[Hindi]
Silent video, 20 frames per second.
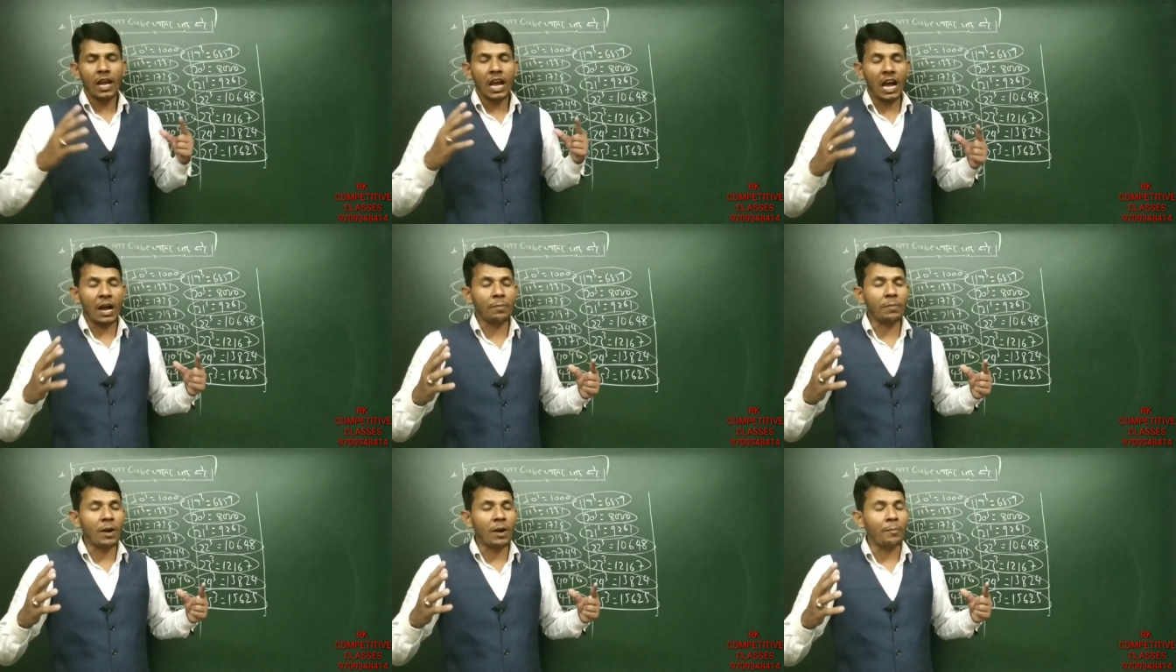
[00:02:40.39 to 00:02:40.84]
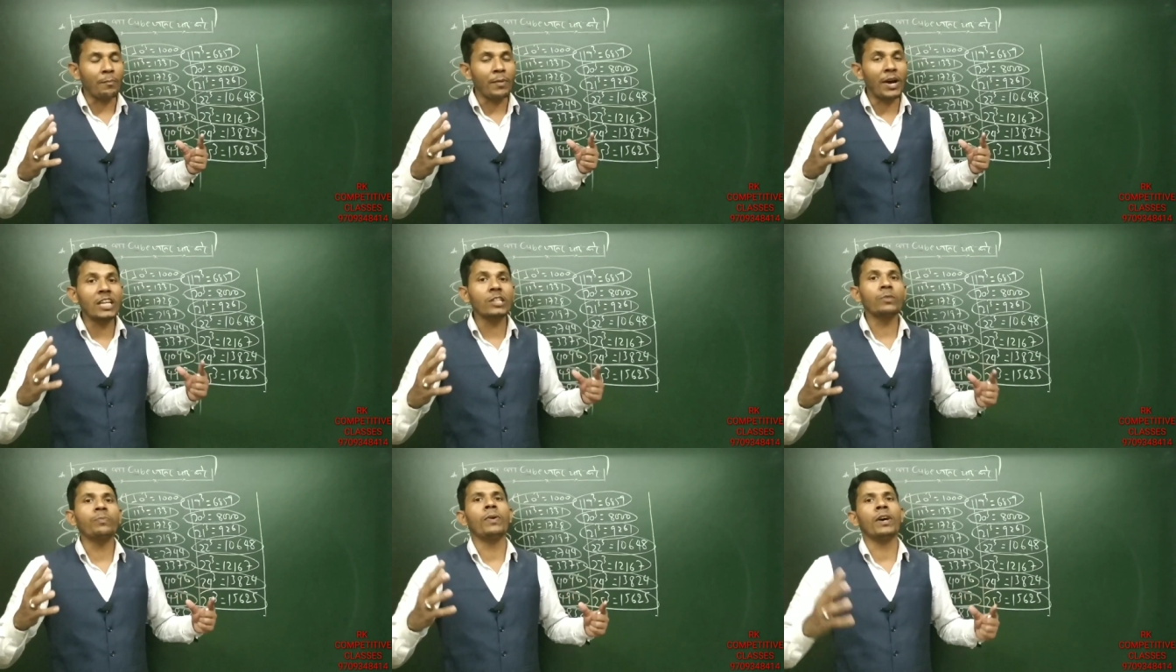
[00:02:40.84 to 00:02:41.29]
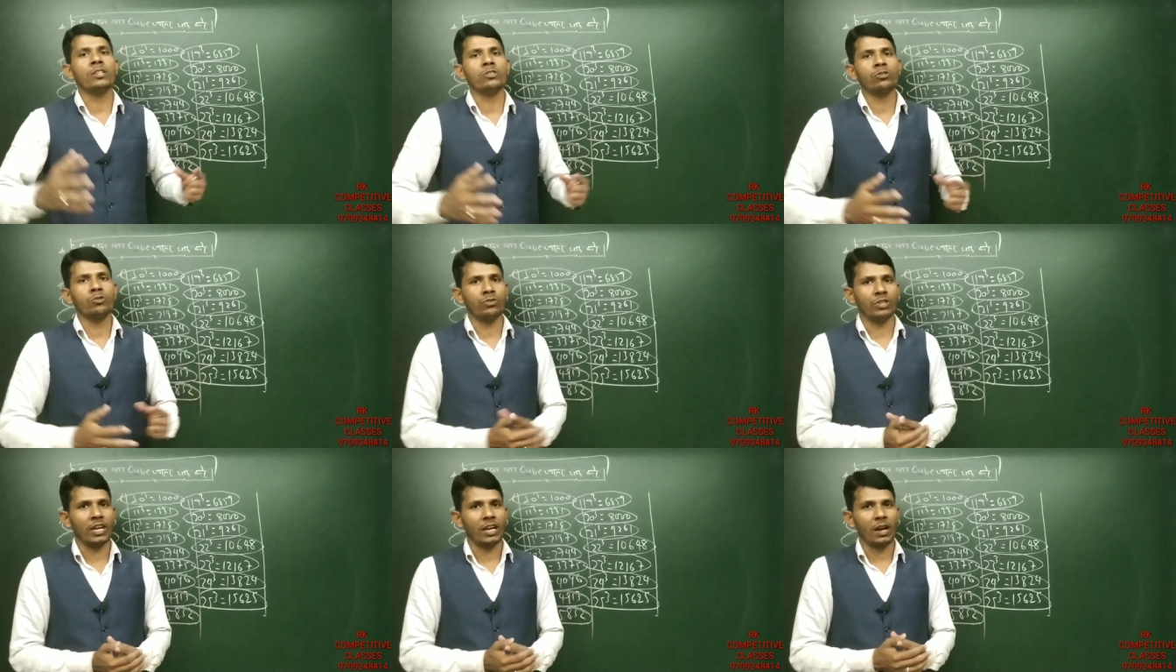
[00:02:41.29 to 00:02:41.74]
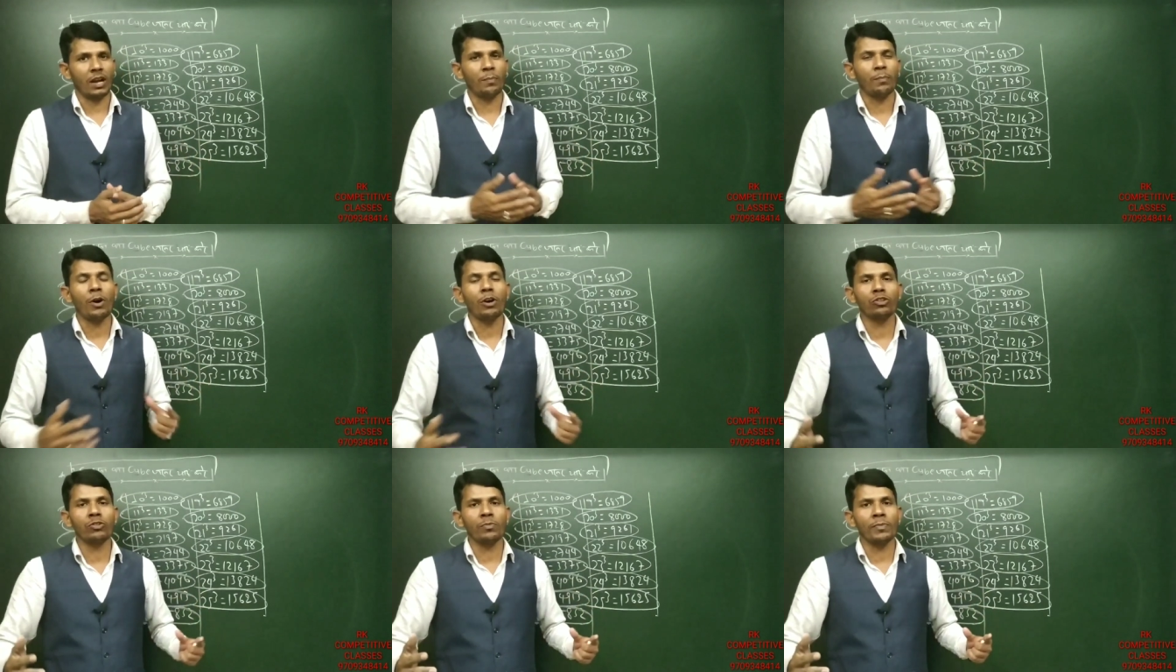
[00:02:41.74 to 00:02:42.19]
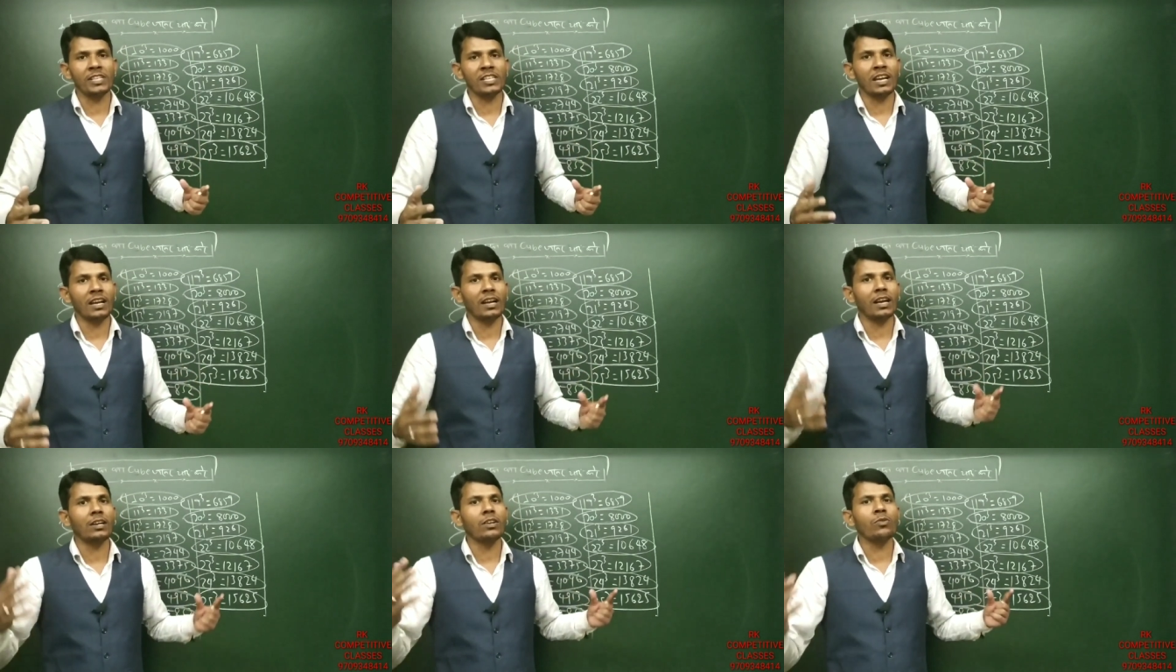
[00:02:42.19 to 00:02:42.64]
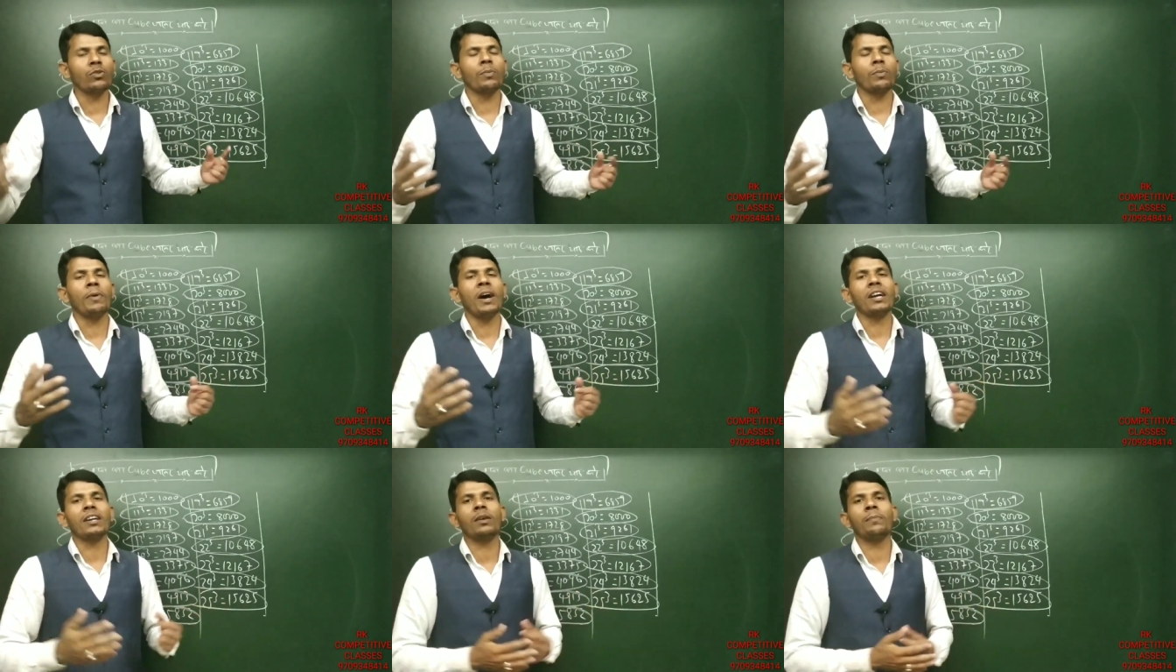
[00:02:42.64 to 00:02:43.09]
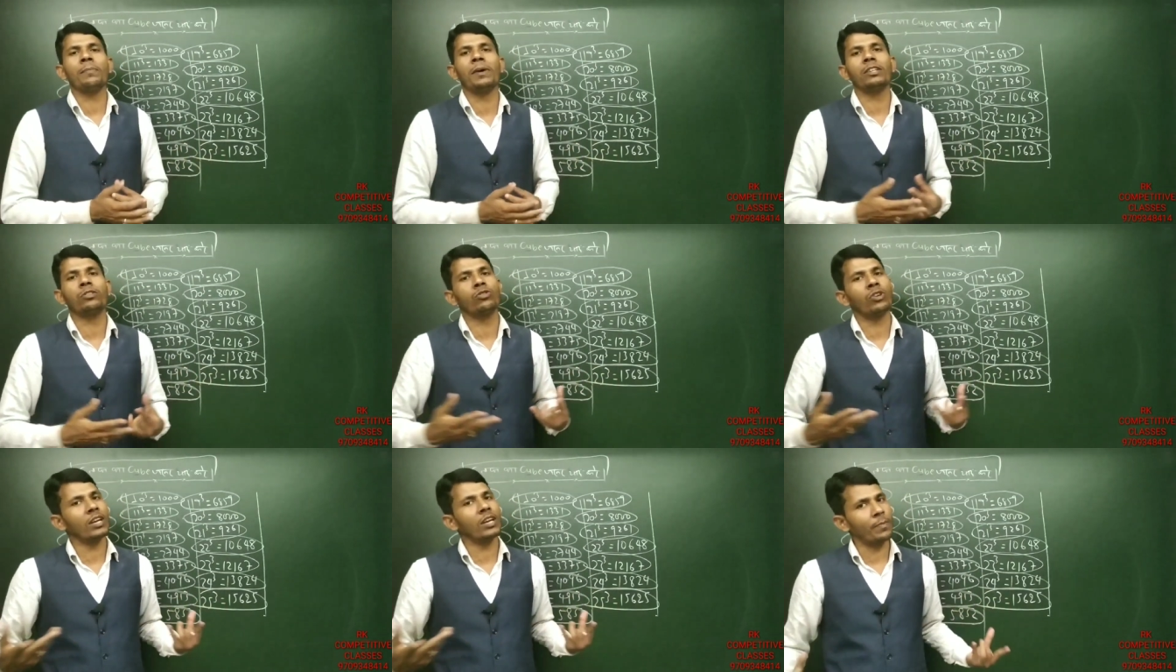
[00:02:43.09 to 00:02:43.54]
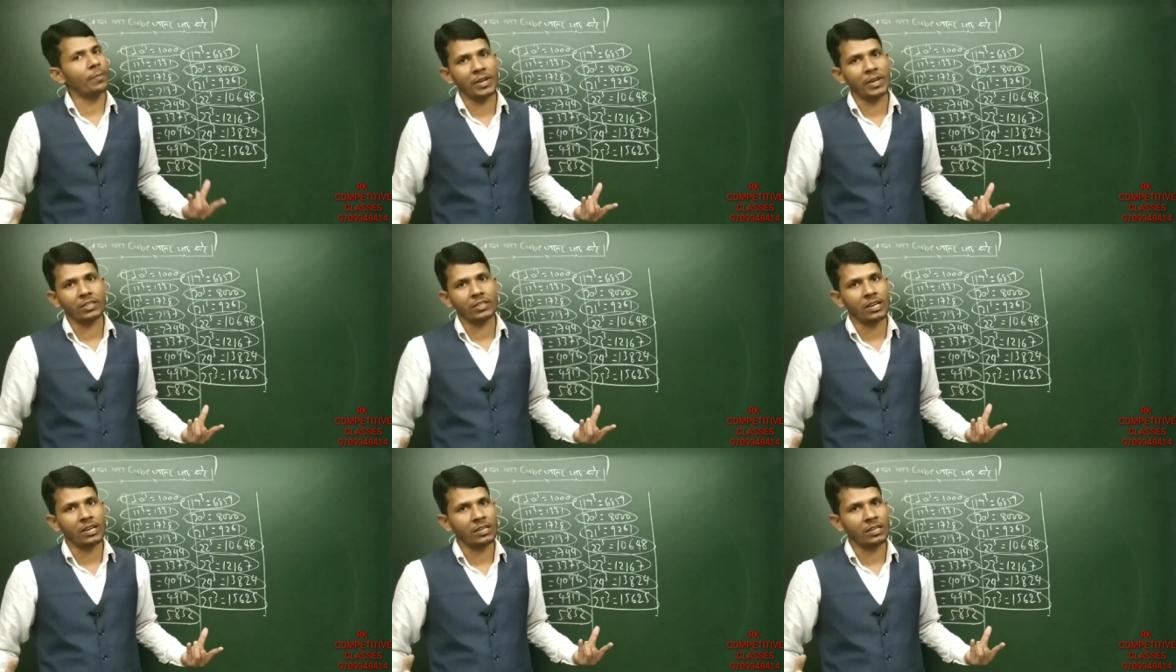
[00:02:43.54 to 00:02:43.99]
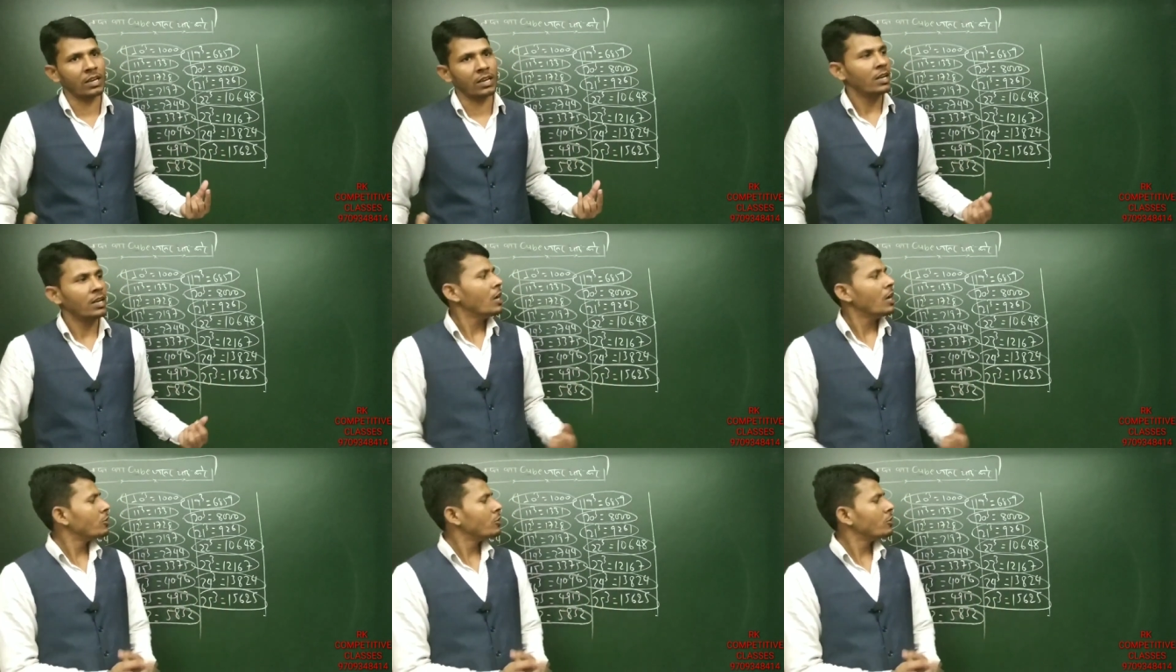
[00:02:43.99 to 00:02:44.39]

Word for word: आपका मैथ फास्ट हो जाएगा बहुत मजा आएगा क्योंकि बाकी मैथ तो एक मेथड ही है